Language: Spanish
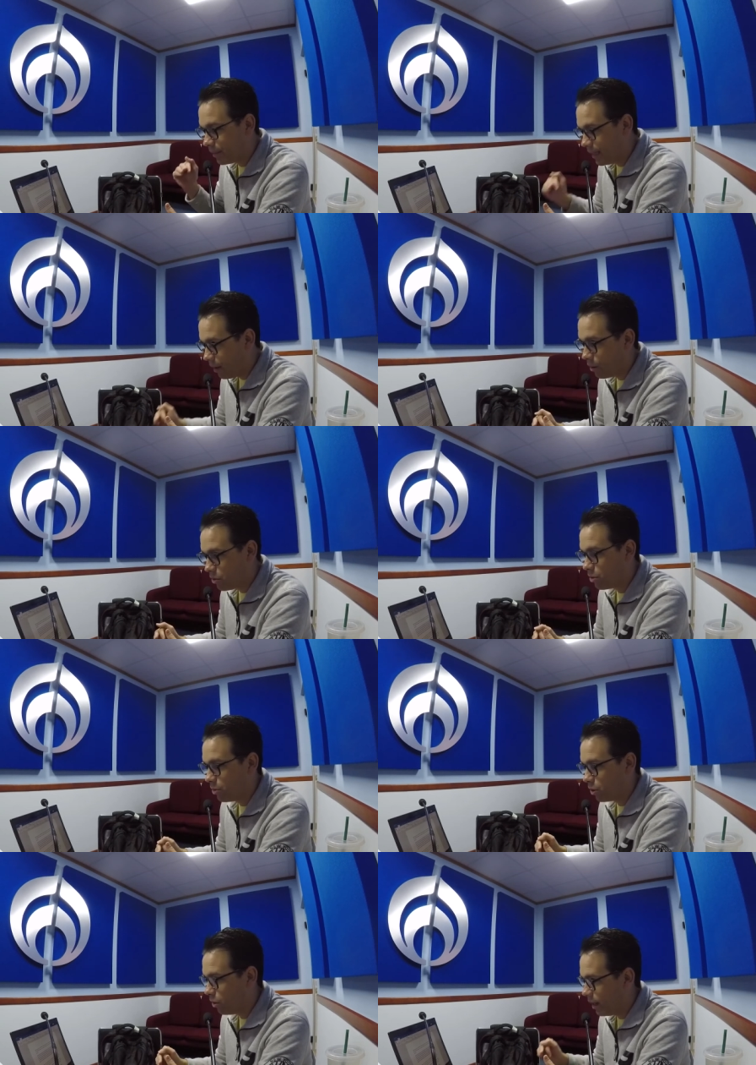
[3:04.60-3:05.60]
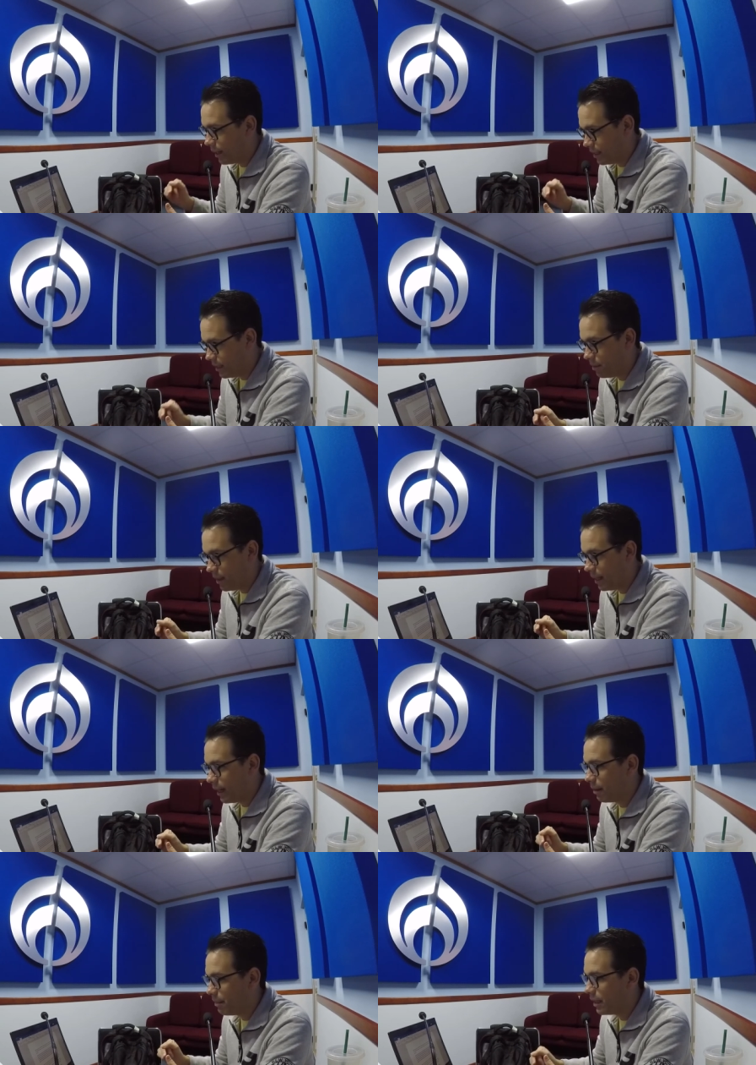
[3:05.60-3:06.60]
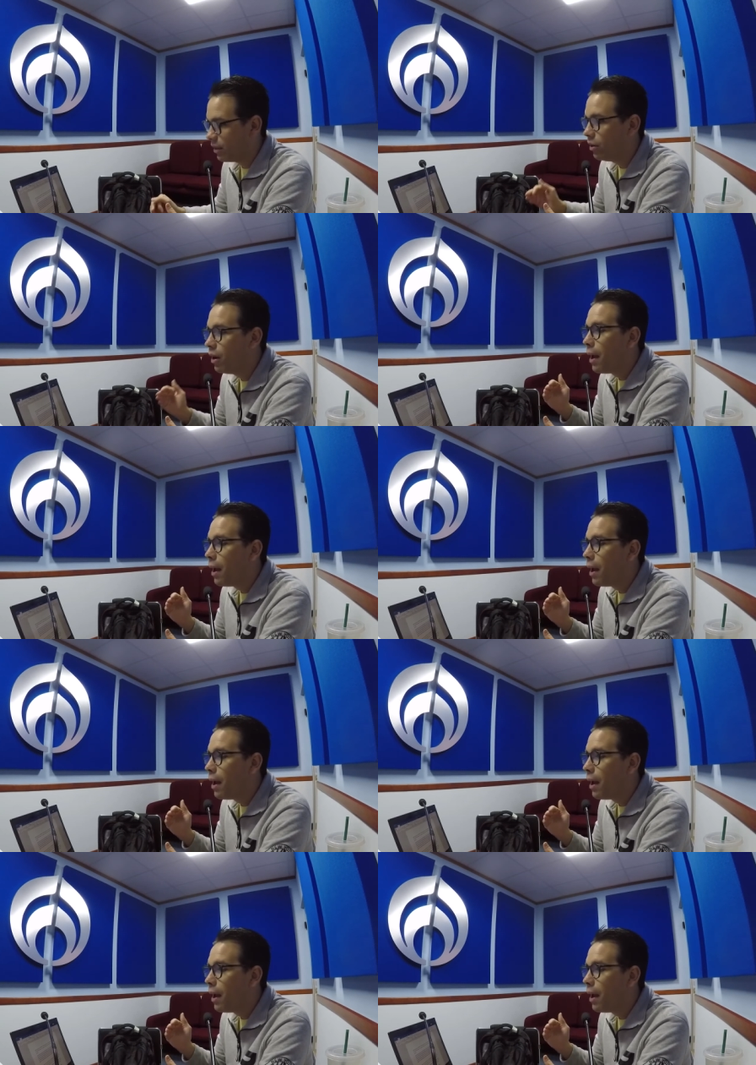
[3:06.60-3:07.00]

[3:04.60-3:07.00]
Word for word: Ya lo anunció Motorola que sí va a llegar a México